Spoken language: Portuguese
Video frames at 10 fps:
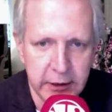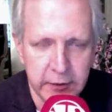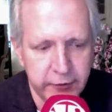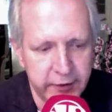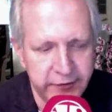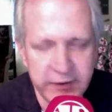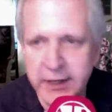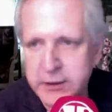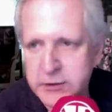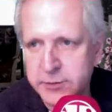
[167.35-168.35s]
Eu vou
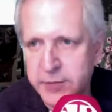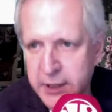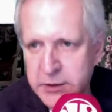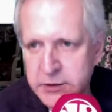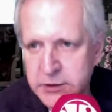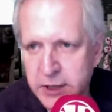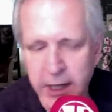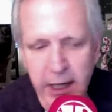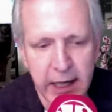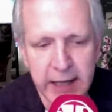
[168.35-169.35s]
evidentemente
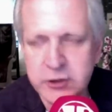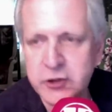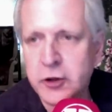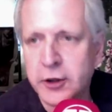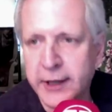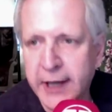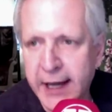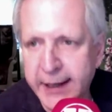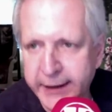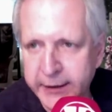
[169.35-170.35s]

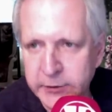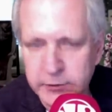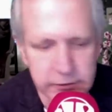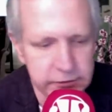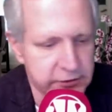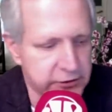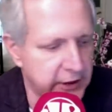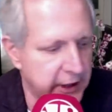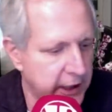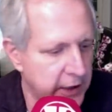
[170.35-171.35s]
acionar aí os,
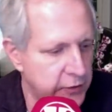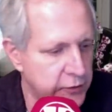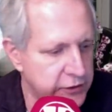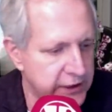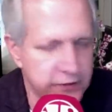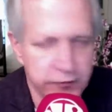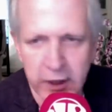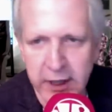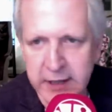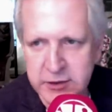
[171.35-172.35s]
os
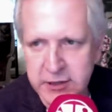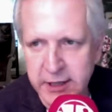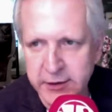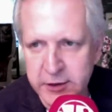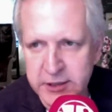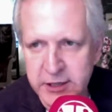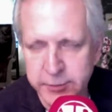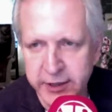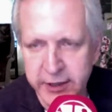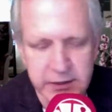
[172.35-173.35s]
advogados da nossa
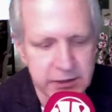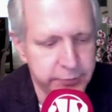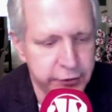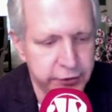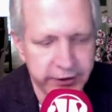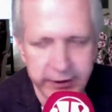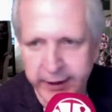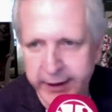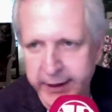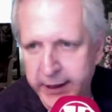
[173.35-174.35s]
empresa porque
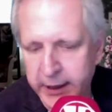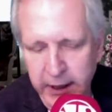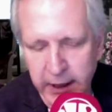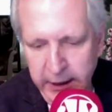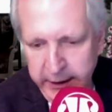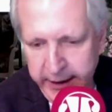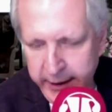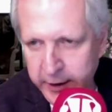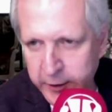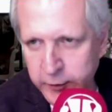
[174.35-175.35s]
é, é,
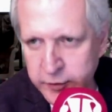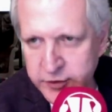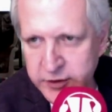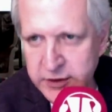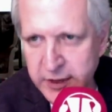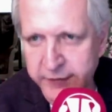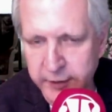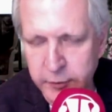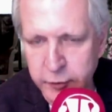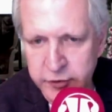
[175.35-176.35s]
é um uso,
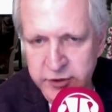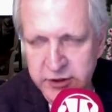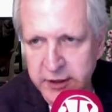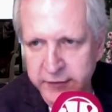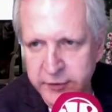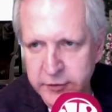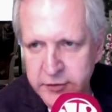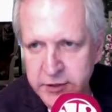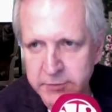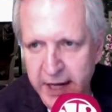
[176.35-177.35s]
uso indevido
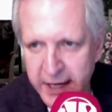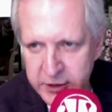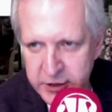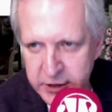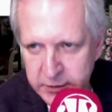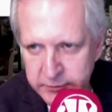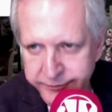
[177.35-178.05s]
de imagem